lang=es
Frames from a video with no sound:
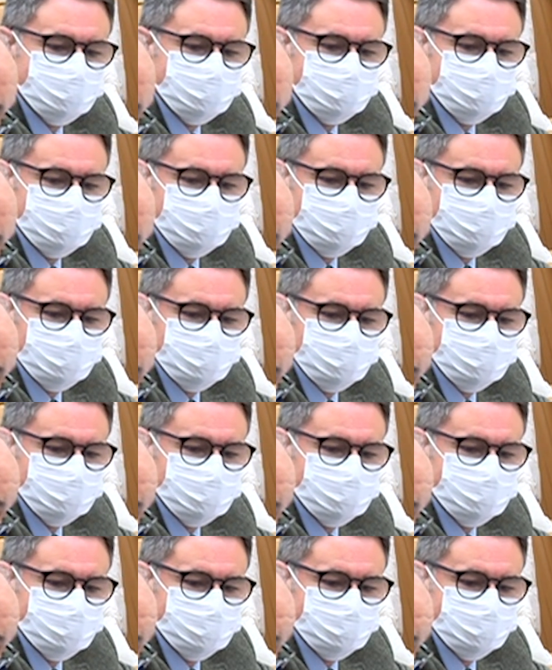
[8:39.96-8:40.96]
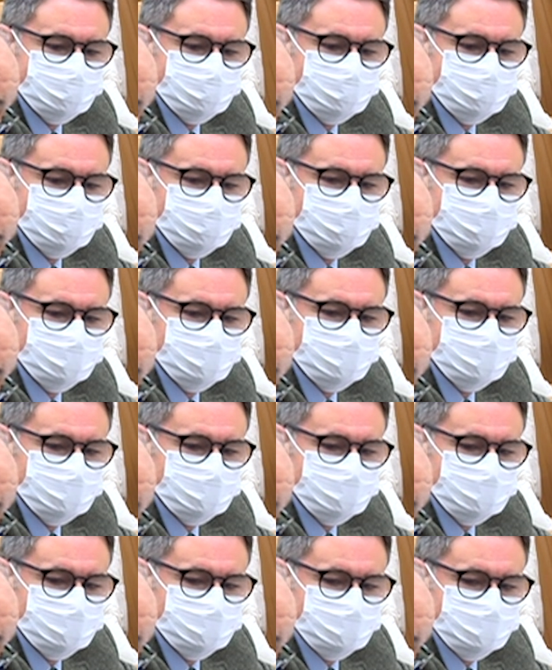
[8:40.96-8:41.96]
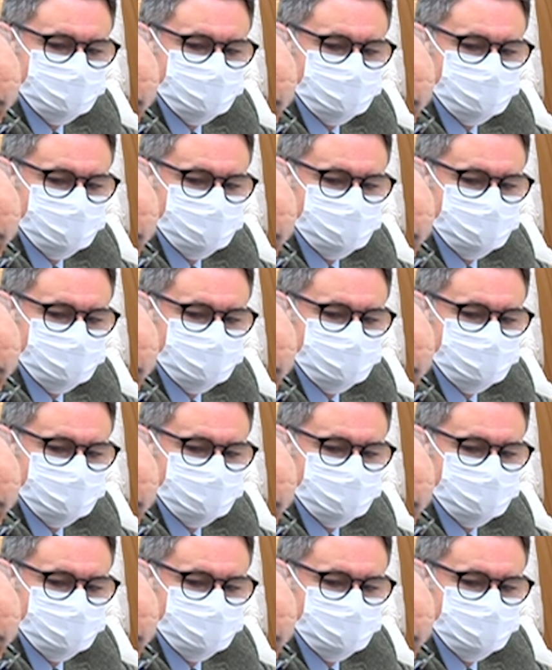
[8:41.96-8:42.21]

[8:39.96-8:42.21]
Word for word: En tercer lugar, nos preguntamos